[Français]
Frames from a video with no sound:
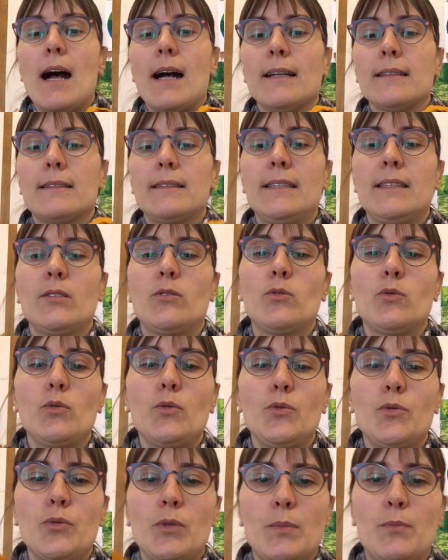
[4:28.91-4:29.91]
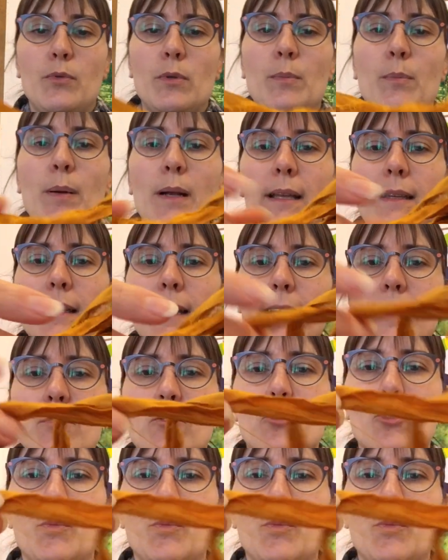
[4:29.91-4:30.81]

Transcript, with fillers: un tissu et puis plein de restes